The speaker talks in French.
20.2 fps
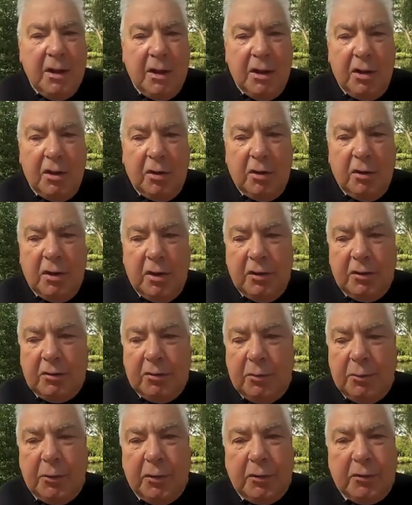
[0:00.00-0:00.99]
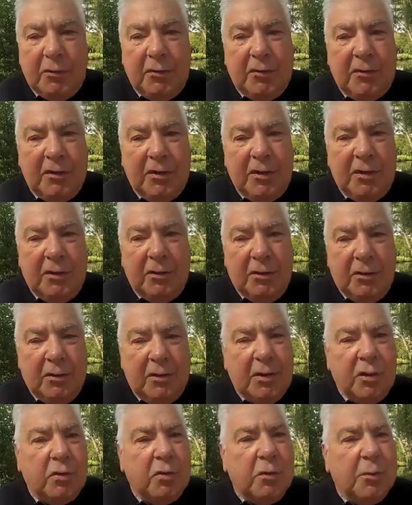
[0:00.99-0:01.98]
Alors elle comporte aussi
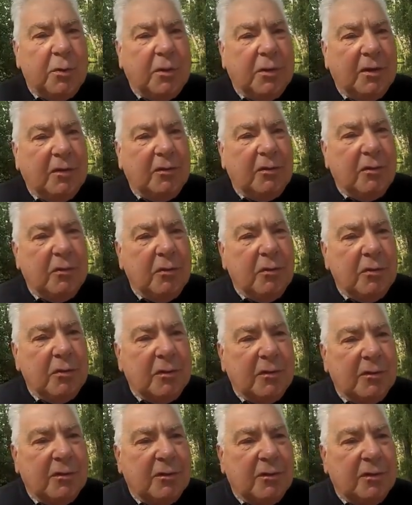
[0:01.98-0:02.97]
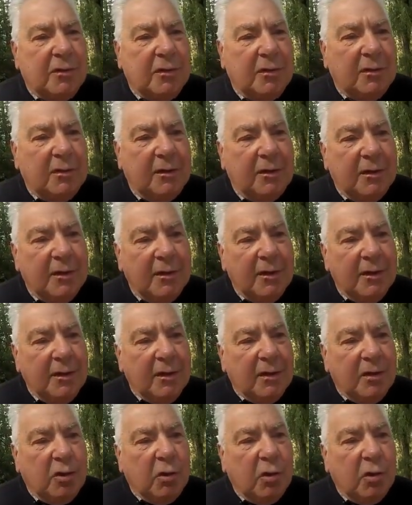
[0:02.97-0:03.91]
des groupements nationaux qui,